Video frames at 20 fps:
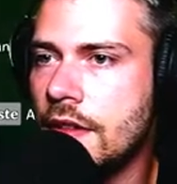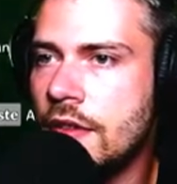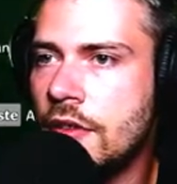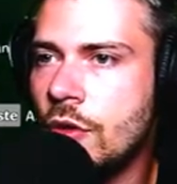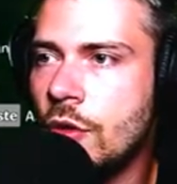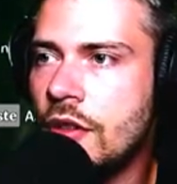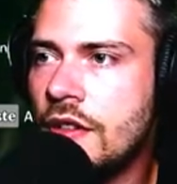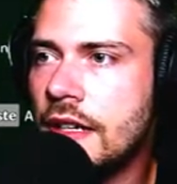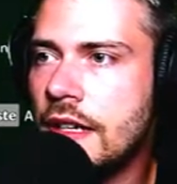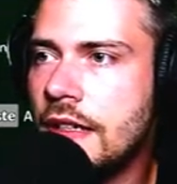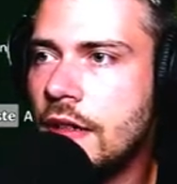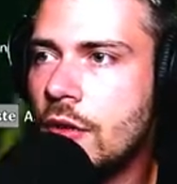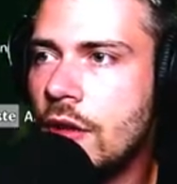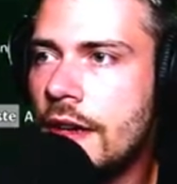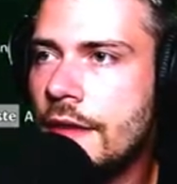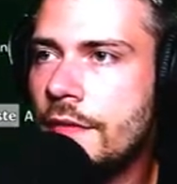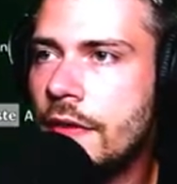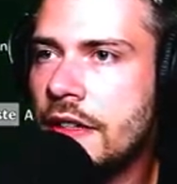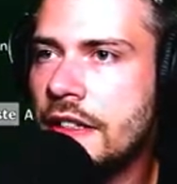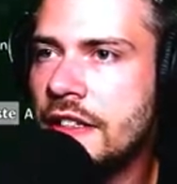Es hört halt auch
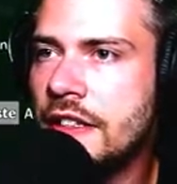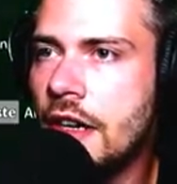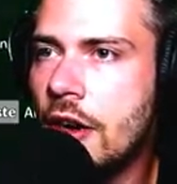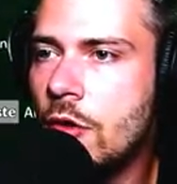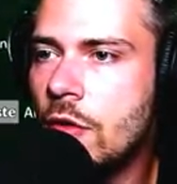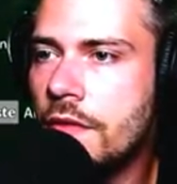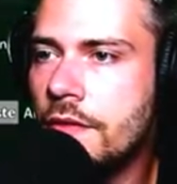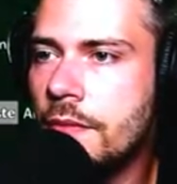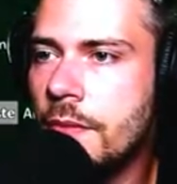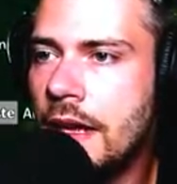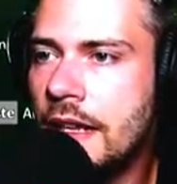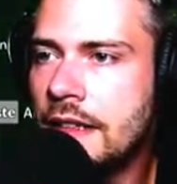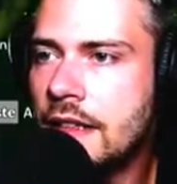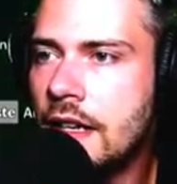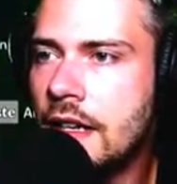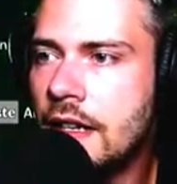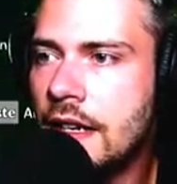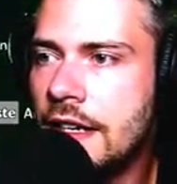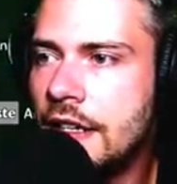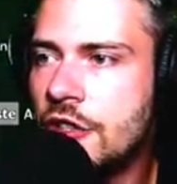einfach nicht auf. Man hat
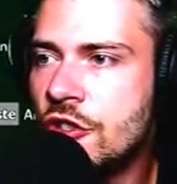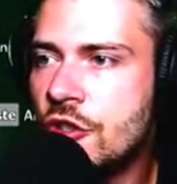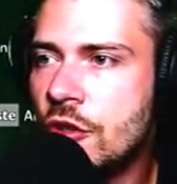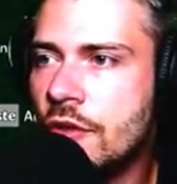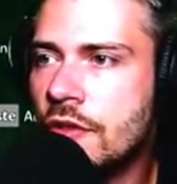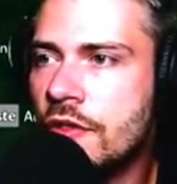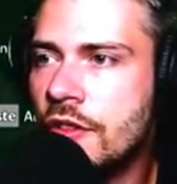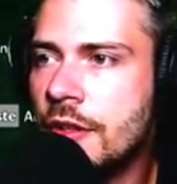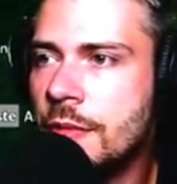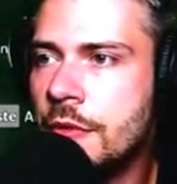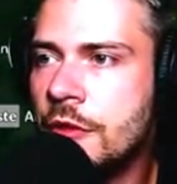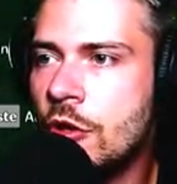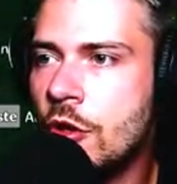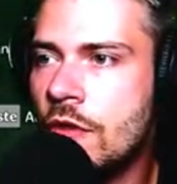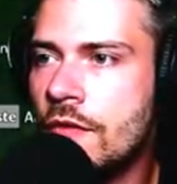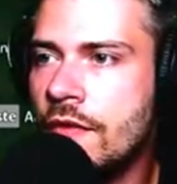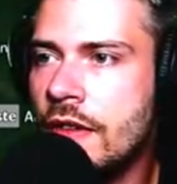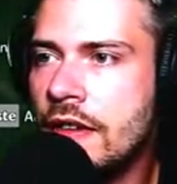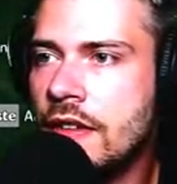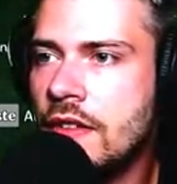gar keine Chance, zu dem
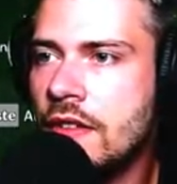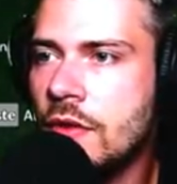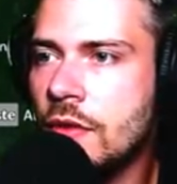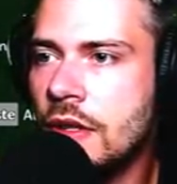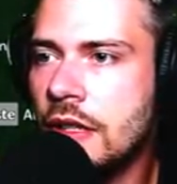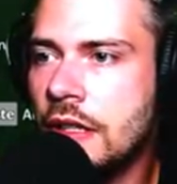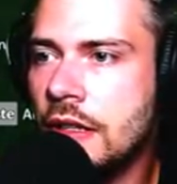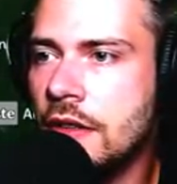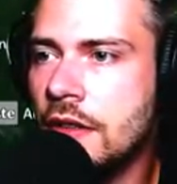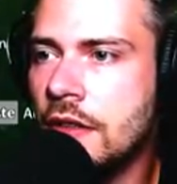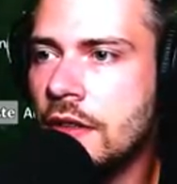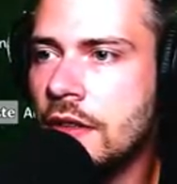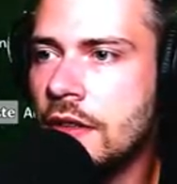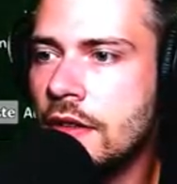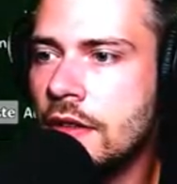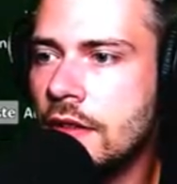Knochenwanz zu gehen.